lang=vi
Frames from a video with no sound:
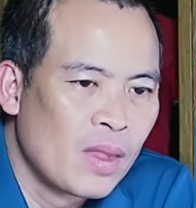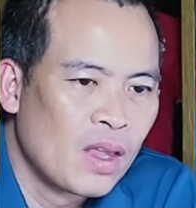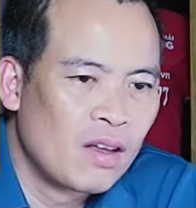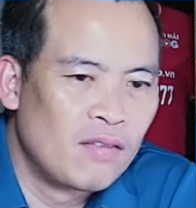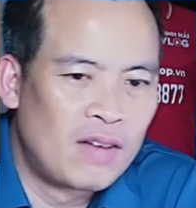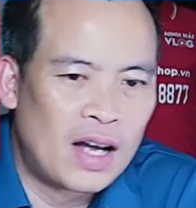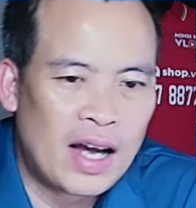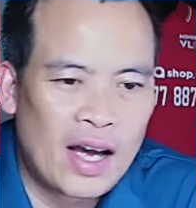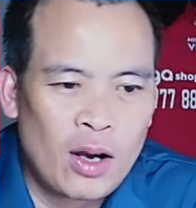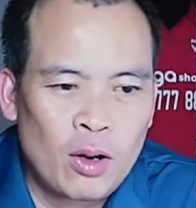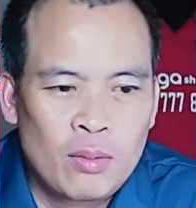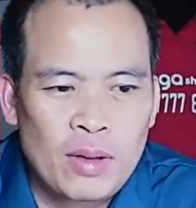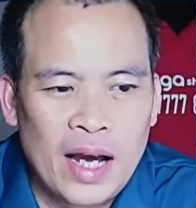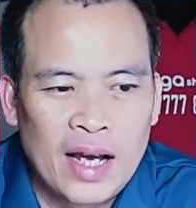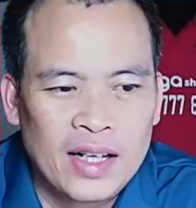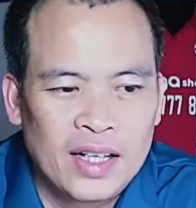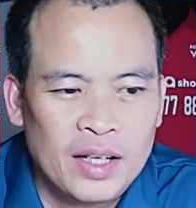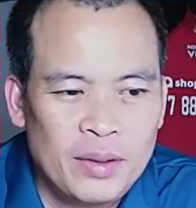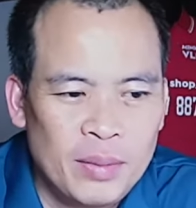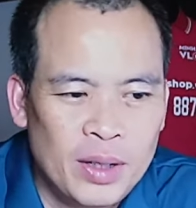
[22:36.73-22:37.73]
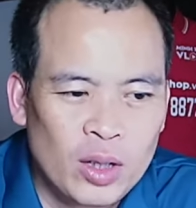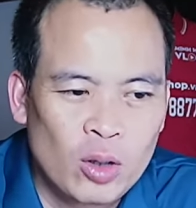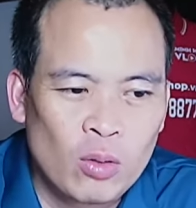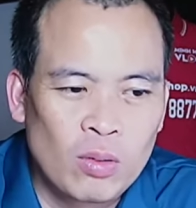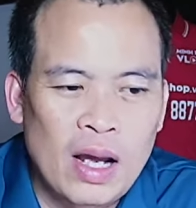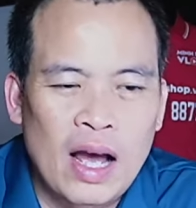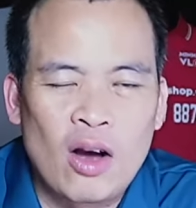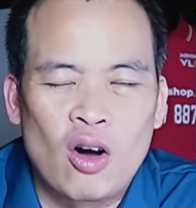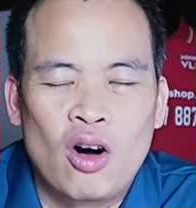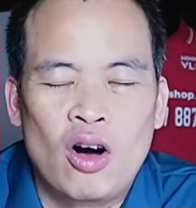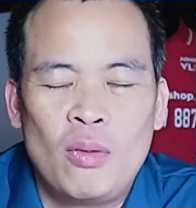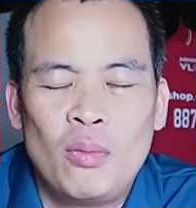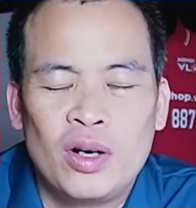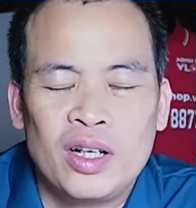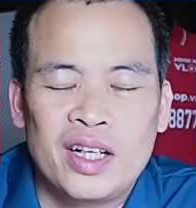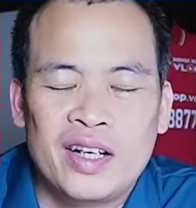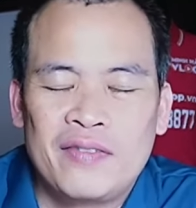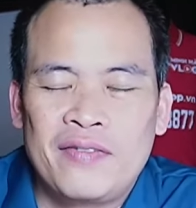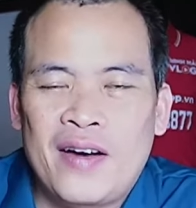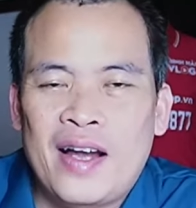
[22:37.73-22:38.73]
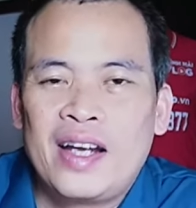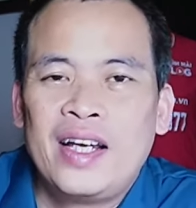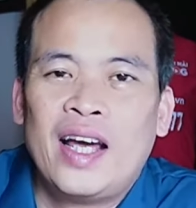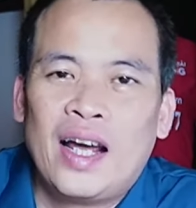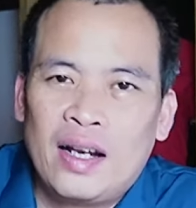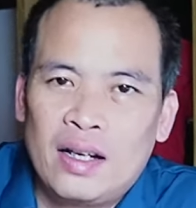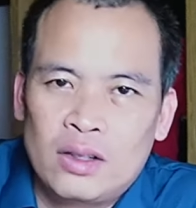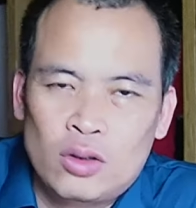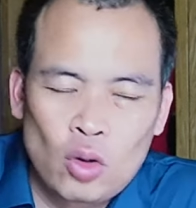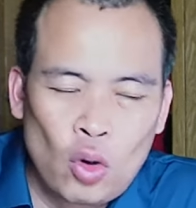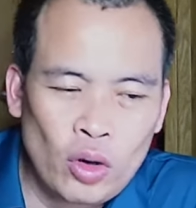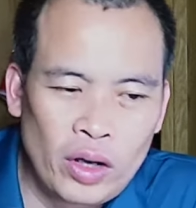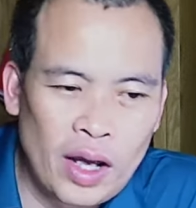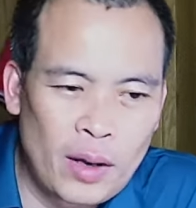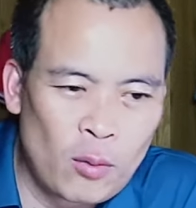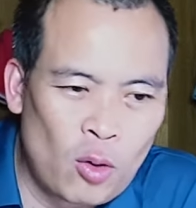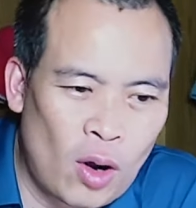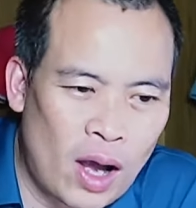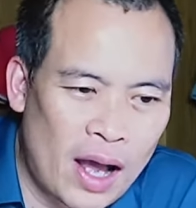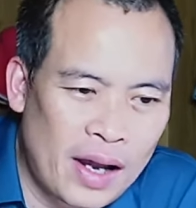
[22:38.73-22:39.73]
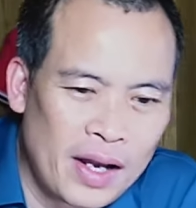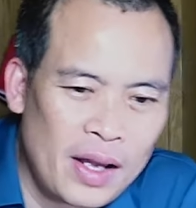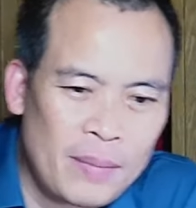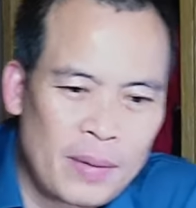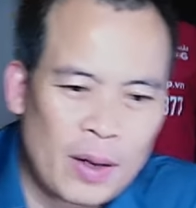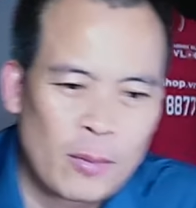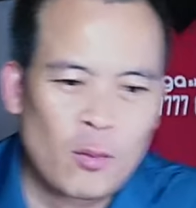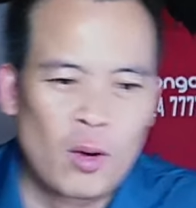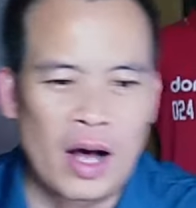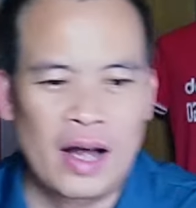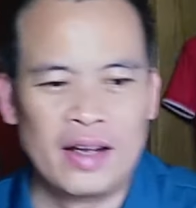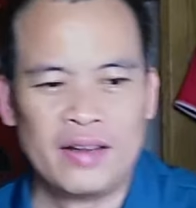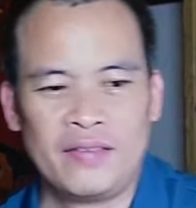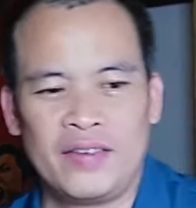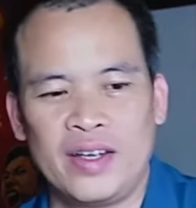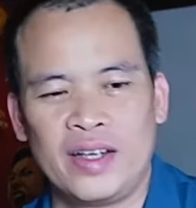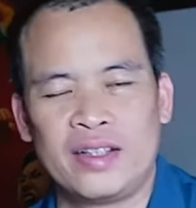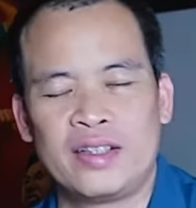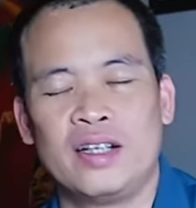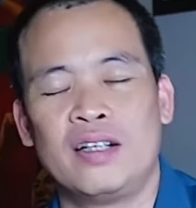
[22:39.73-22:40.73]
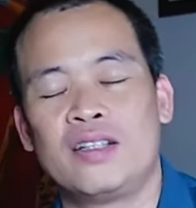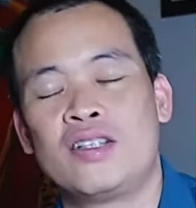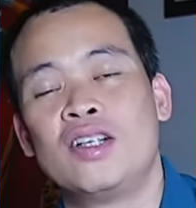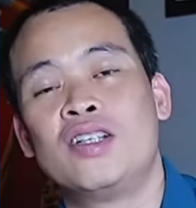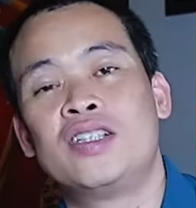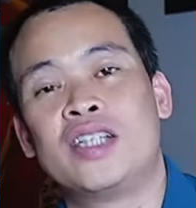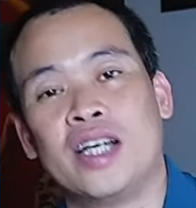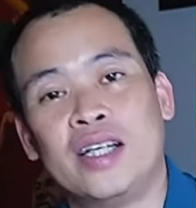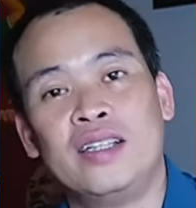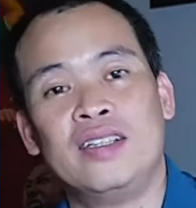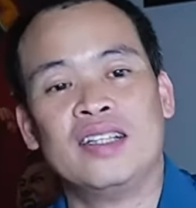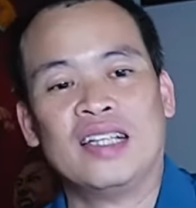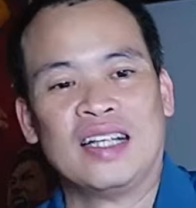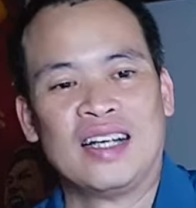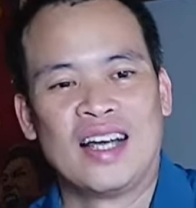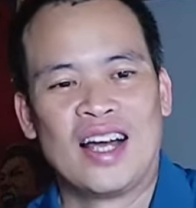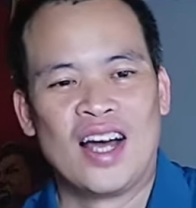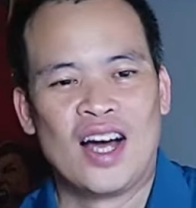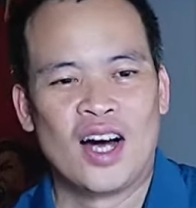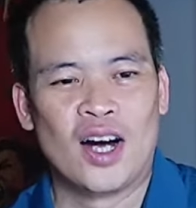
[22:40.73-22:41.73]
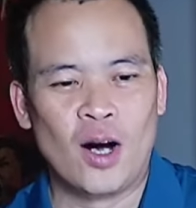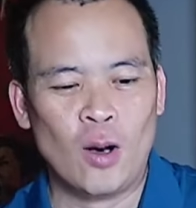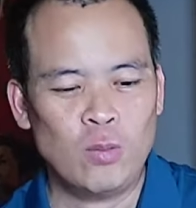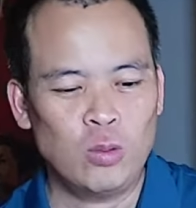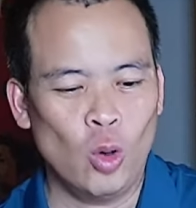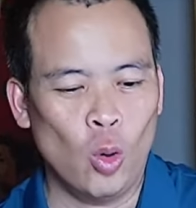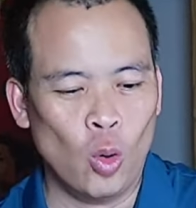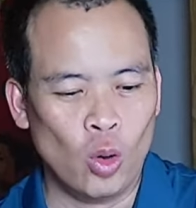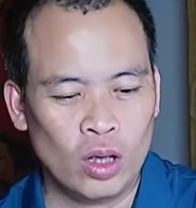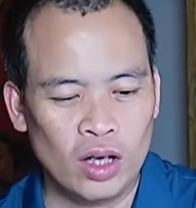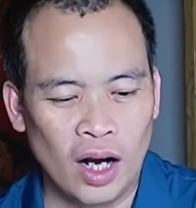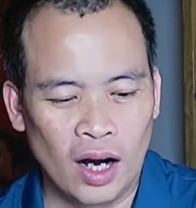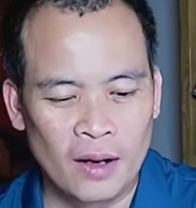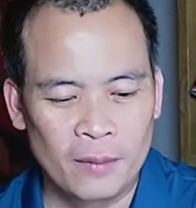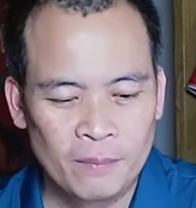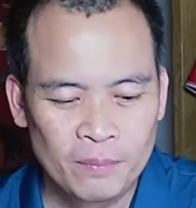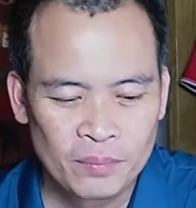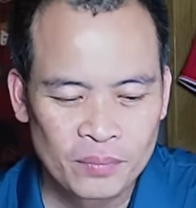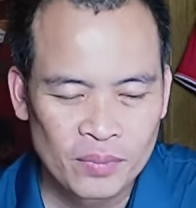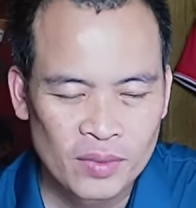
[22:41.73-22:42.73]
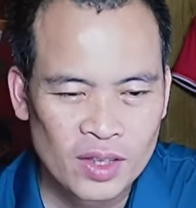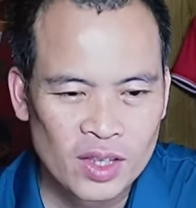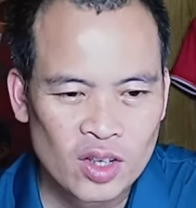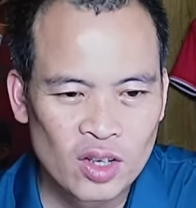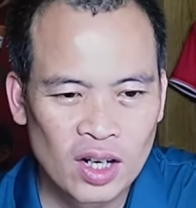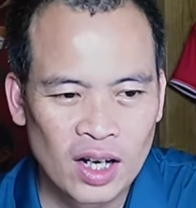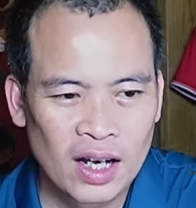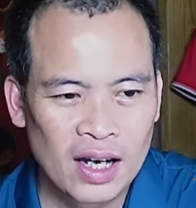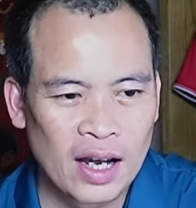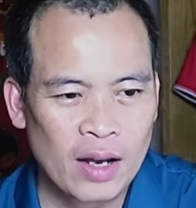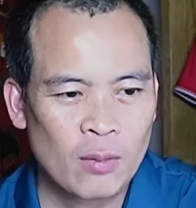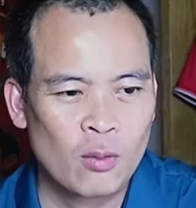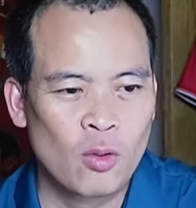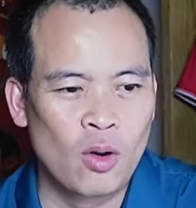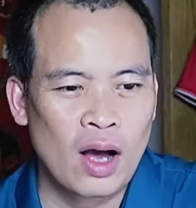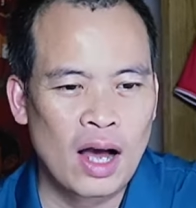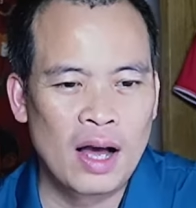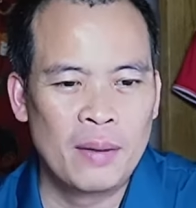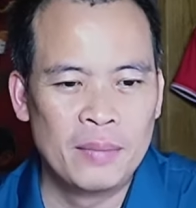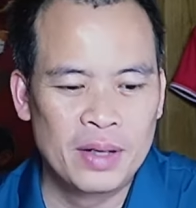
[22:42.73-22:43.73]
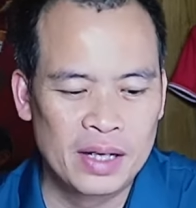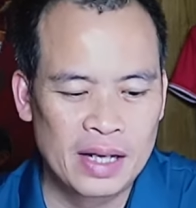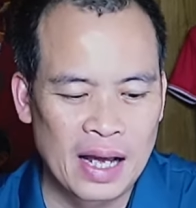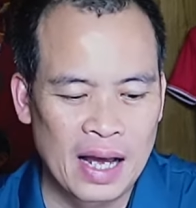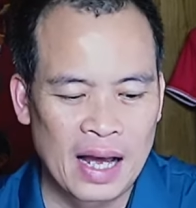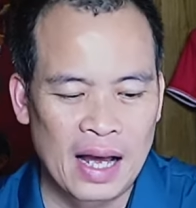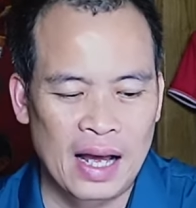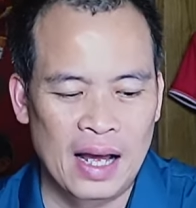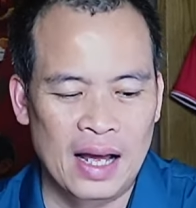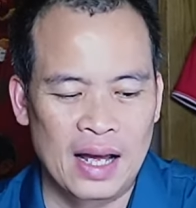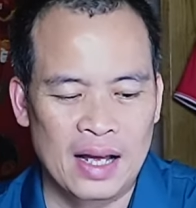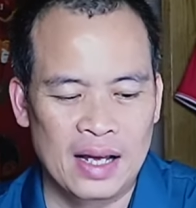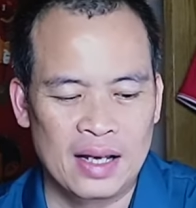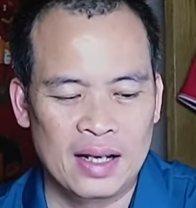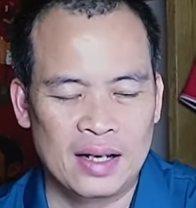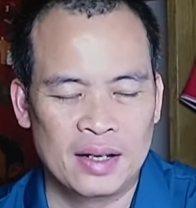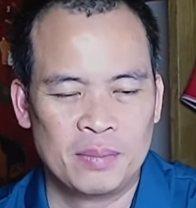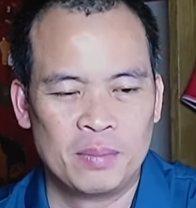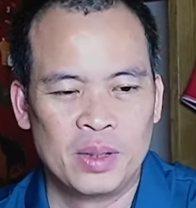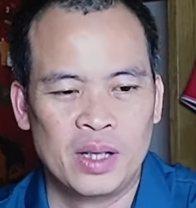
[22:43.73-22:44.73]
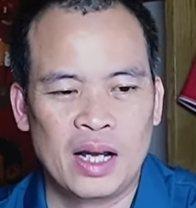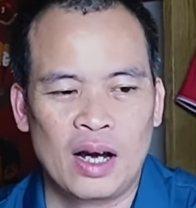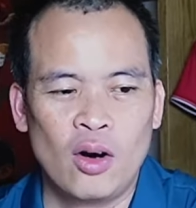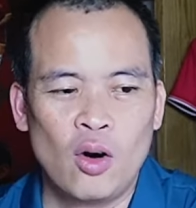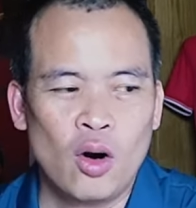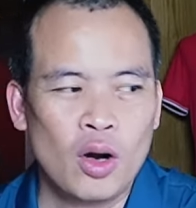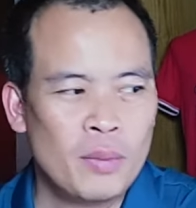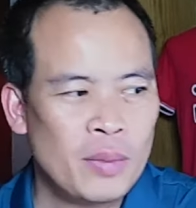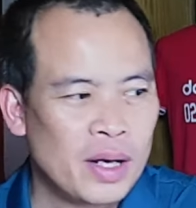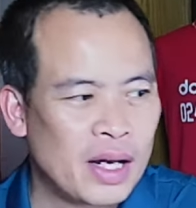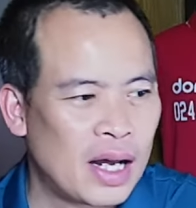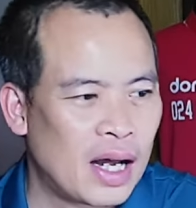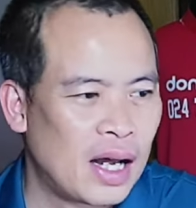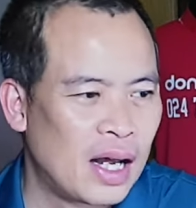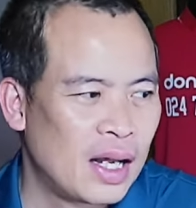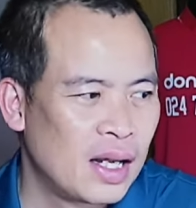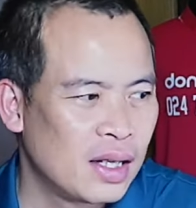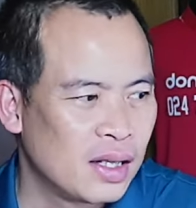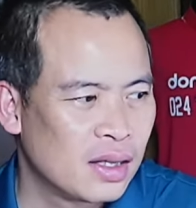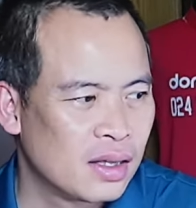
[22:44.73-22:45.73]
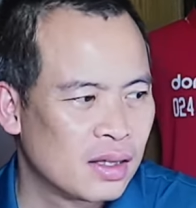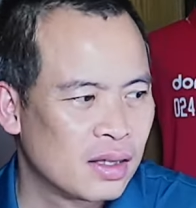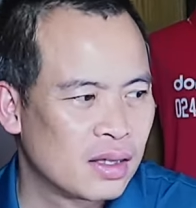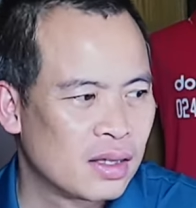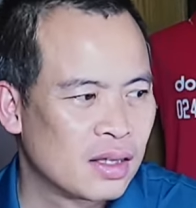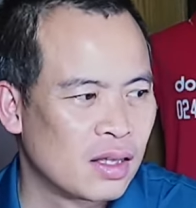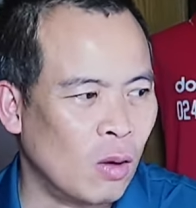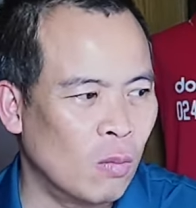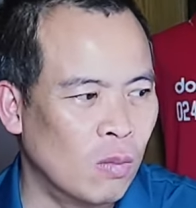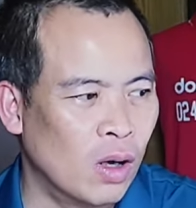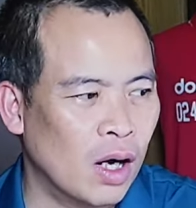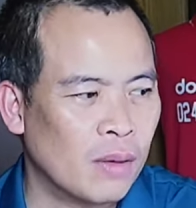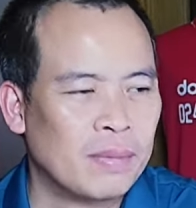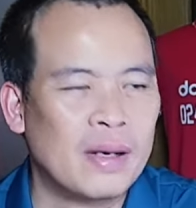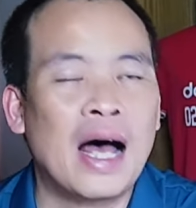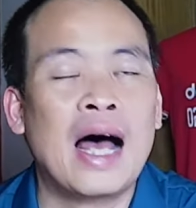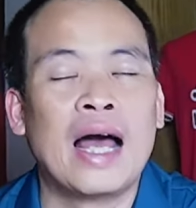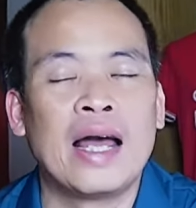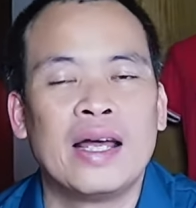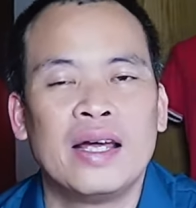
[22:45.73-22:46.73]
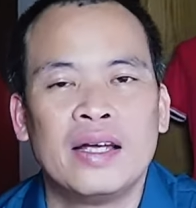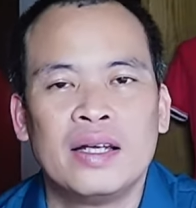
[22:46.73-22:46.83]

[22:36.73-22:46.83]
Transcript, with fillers: và ngày hôm nay thì mình cũng đã có một cái phát hiện Tối ngày hôm qua, đêm ngày hôm qua thì vì dựng chương trình không ngủ được Thế là ngày hôm qua mình đã mình đã ngồi mình đã tổng hợp lại